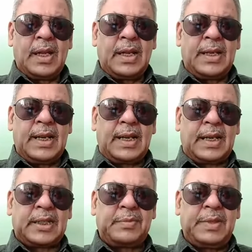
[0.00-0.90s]
इन्हें
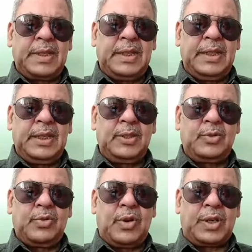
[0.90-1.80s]
कश्मीरी
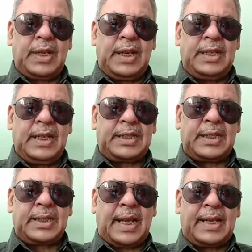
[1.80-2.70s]
हिंदुओं के लिए
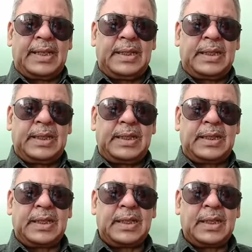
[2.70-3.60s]
चिंता नहीं थी
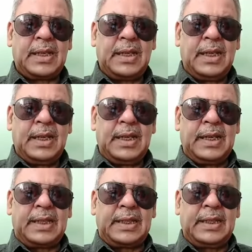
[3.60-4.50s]

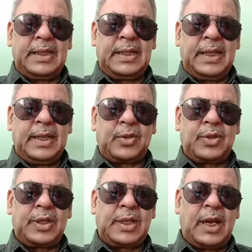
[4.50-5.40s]
लेकिन इन्हें
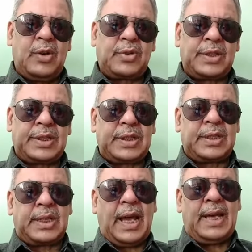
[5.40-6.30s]
रोहिंग्याओं की
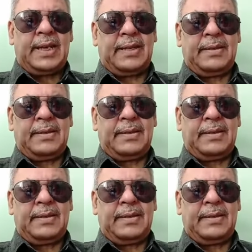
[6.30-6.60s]
चिंता है